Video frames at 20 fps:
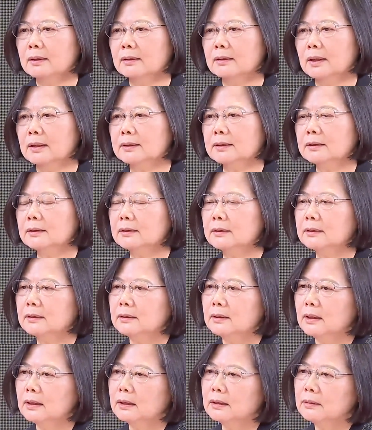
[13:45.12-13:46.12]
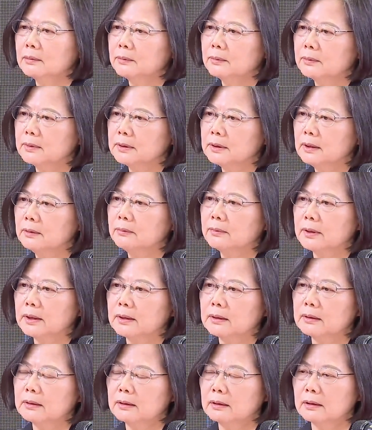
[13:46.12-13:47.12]
但是呃，我认
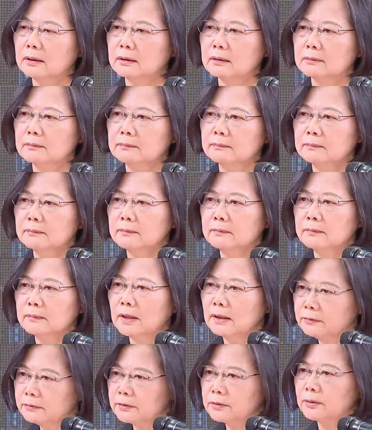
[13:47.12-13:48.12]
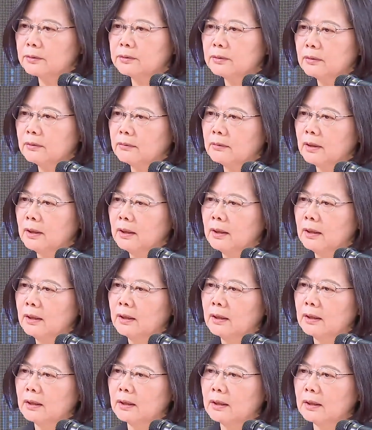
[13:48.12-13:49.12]
为呃，赖副总统
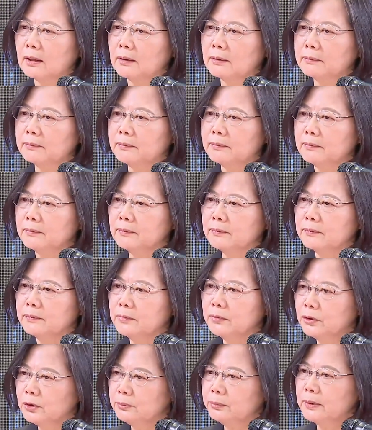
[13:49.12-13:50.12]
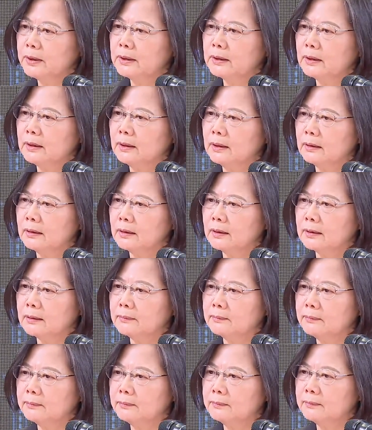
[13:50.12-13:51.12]
呃，具备呃
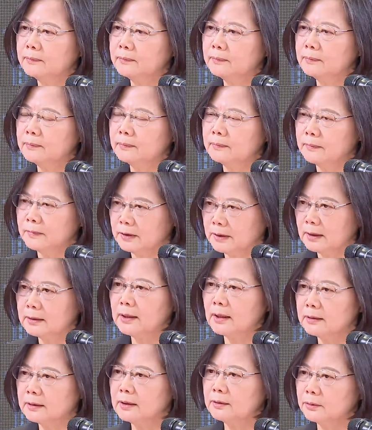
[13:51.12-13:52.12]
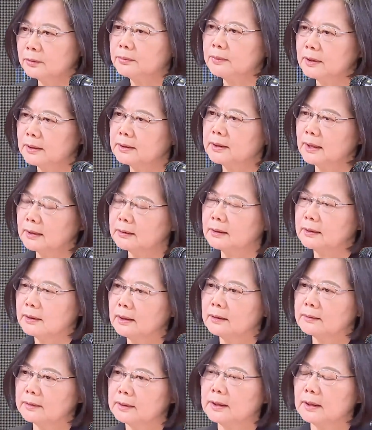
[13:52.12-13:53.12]
相当程度的这样的
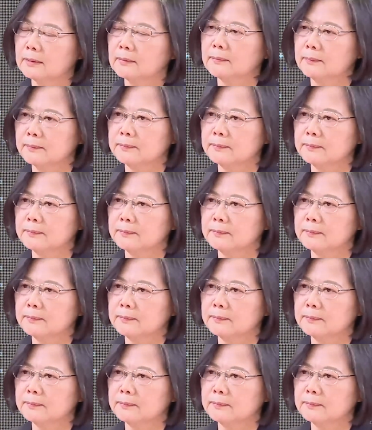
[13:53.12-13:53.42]
条件。